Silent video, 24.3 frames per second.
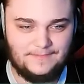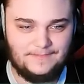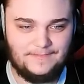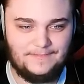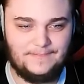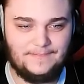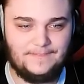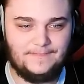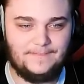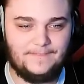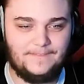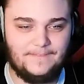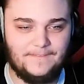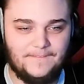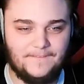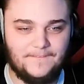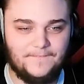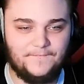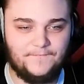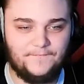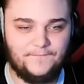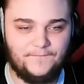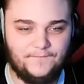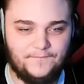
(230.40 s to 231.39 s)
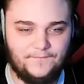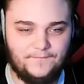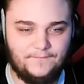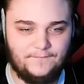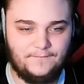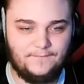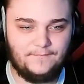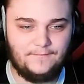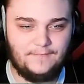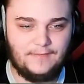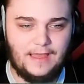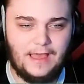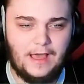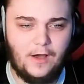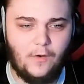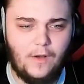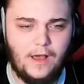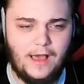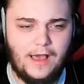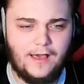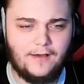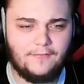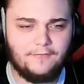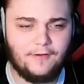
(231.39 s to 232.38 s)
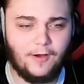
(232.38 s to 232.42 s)
So.
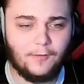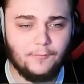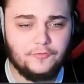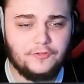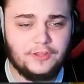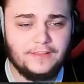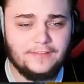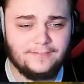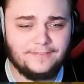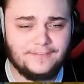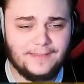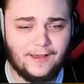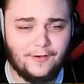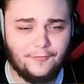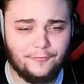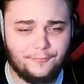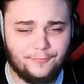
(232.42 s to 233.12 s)
Aua, warum schießt oh, ihr auf